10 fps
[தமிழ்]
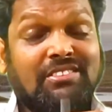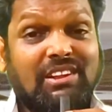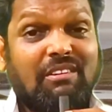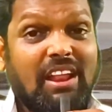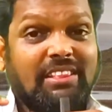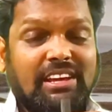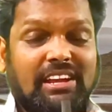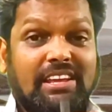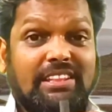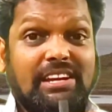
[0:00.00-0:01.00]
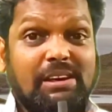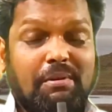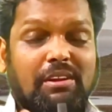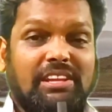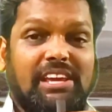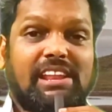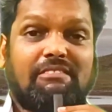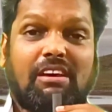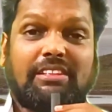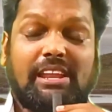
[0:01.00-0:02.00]
சில வார்த்தைகளை
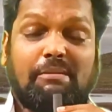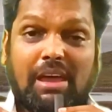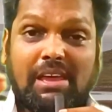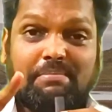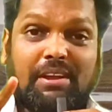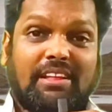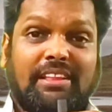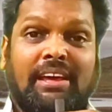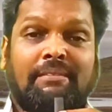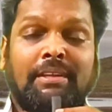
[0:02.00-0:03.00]
திடப்படுத்துகிற வார்த்தையில பயப்படாத